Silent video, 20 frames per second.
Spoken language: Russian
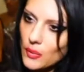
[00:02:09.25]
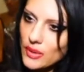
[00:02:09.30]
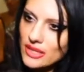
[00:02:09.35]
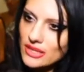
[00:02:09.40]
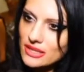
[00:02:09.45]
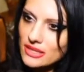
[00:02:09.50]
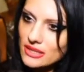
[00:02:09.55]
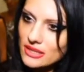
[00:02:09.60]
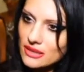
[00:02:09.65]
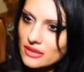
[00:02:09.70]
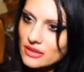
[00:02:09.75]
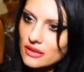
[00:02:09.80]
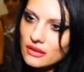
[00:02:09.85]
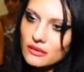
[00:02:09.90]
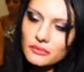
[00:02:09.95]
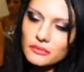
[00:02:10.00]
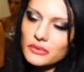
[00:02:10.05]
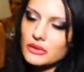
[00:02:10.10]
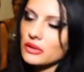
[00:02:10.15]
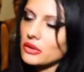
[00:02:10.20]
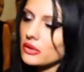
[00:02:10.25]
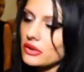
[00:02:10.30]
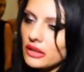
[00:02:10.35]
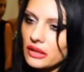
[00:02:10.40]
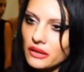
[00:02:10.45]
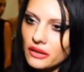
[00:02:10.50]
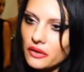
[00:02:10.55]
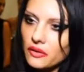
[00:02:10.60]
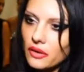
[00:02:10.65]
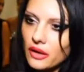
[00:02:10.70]
что вдохновение
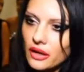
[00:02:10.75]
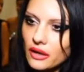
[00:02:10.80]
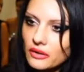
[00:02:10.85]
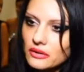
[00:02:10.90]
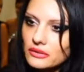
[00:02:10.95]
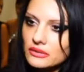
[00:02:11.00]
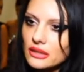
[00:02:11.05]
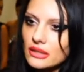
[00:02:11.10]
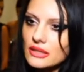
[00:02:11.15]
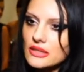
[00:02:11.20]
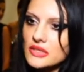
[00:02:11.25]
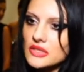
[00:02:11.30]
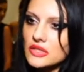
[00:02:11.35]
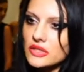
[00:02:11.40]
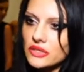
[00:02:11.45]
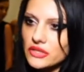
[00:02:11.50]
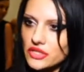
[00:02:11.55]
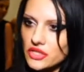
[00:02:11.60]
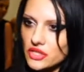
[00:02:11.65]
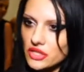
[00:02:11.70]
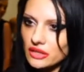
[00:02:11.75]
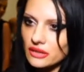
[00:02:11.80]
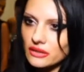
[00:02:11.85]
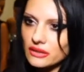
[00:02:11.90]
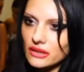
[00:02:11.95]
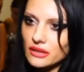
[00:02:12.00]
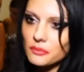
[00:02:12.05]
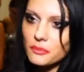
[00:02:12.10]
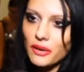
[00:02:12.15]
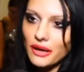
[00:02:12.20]
она черпала из собственной
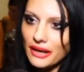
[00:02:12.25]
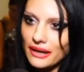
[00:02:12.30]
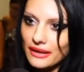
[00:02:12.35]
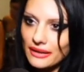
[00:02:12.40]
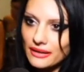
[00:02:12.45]
фантазии,